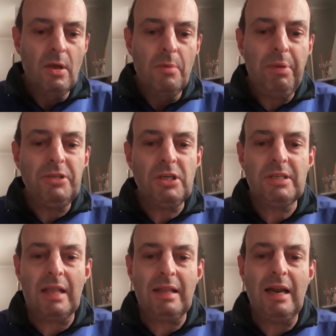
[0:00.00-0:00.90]
Poi c'è
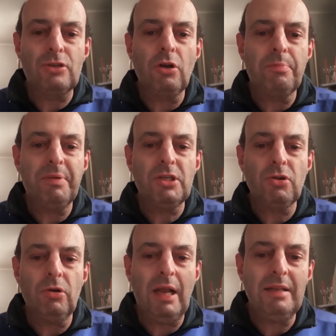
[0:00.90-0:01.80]
stata la
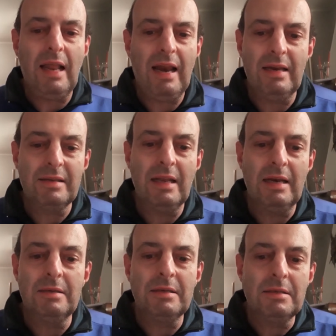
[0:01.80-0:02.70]
sorpresona del,
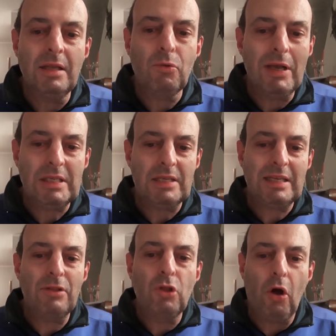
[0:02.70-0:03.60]
del, di questa
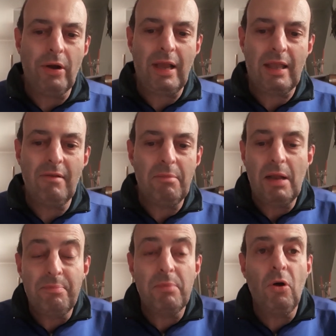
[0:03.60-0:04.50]
Sandoria che vabbè,
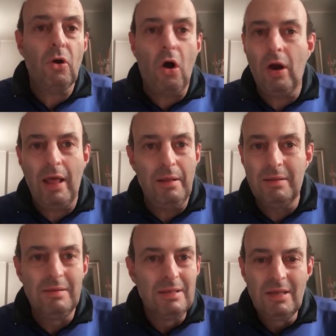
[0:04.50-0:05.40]
il primo gol è
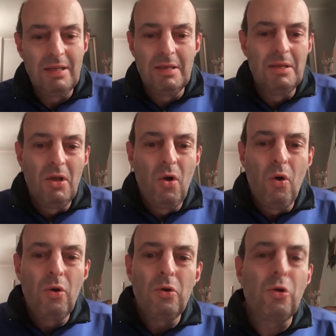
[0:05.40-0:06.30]

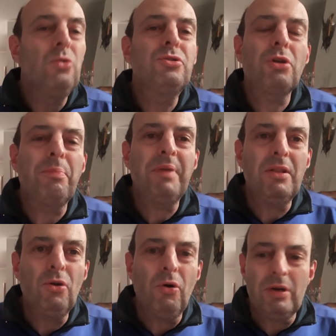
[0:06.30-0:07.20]

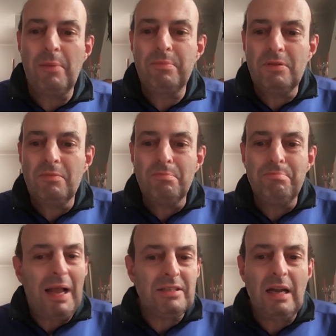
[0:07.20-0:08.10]
contropiedone,
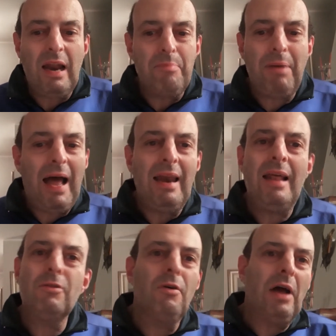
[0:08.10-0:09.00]
passa la palla,
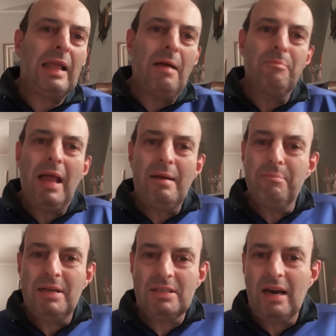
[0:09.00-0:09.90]
doveva cambiare,
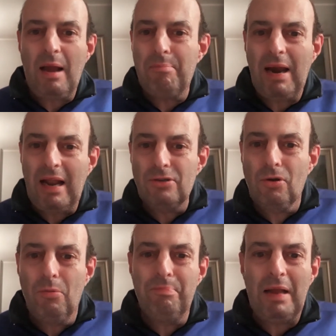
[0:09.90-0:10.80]
passare la palla al
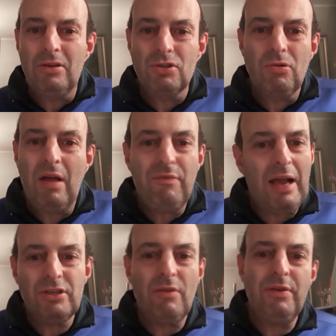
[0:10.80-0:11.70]
compagno sulla
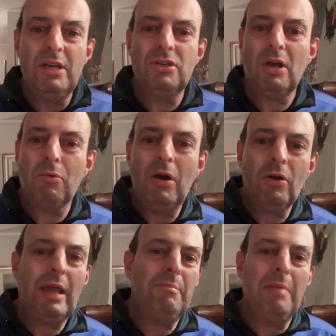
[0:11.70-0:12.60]
fascia, finisce a quello
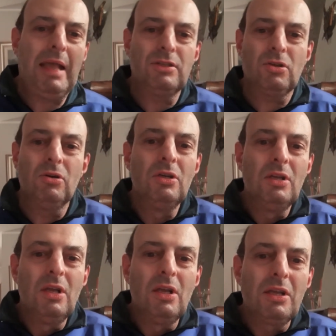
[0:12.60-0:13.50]
che è in mezzo,
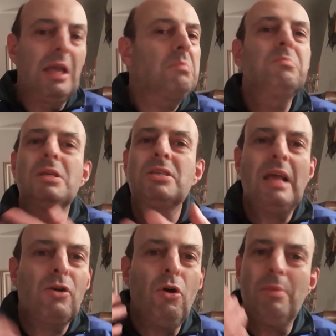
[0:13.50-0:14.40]
che
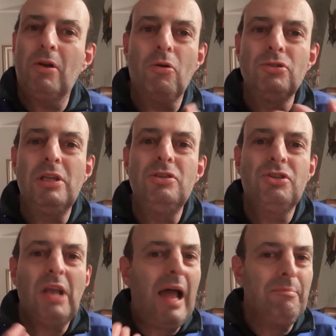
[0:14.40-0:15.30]
chissà come non
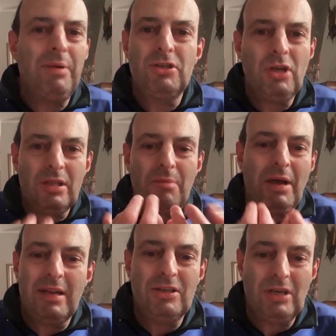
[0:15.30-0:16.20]
inciampa, eccetera, ma
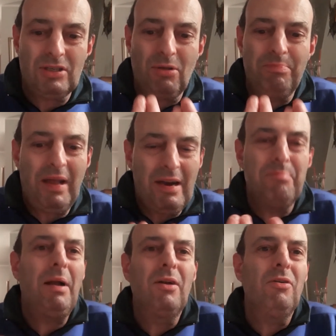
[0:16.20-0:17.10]
riesce a stoppare il
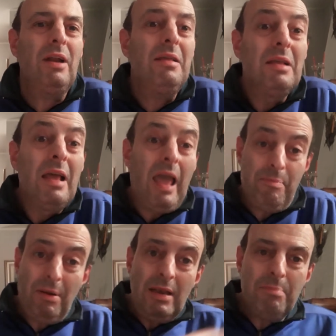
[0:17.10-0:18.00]
pallone e
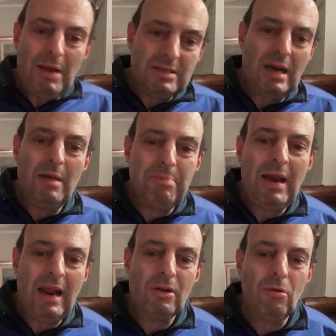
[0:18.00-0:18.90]
poi gli passa la
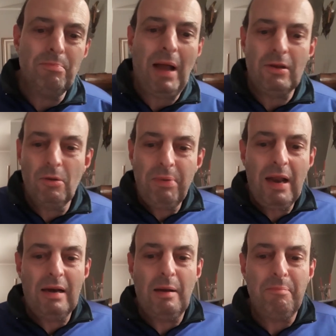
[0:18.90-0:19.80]
palla al compagno. Poi
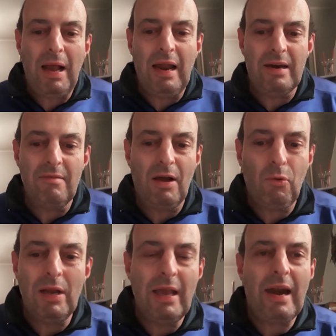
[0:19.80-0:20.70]
la palla arriva a
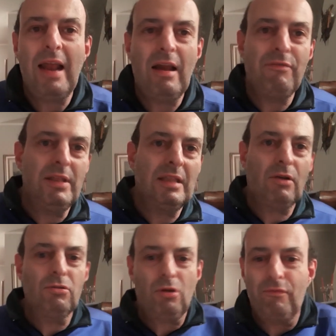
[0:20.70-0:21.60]
Quagliarella, finta
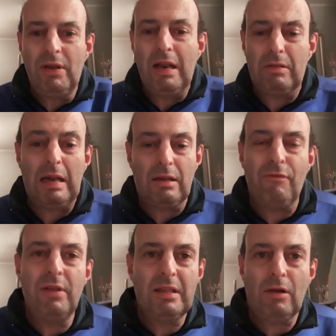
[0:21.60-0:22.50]
contro finta, un'altra
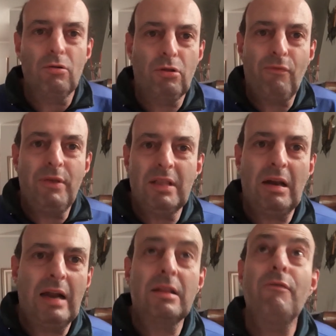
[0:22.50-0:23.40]
finta contro finta,
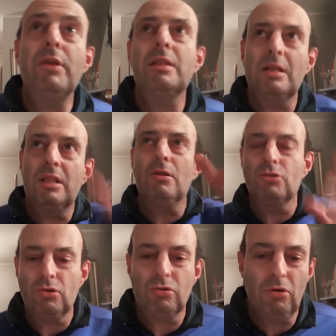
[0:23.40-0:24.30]
un'altra finta, tiro
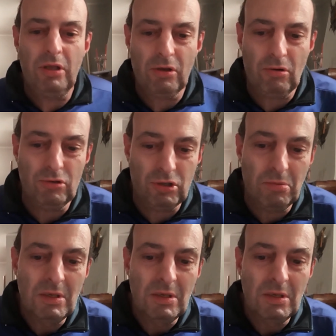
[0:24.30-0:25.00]
sotto l'incrocio.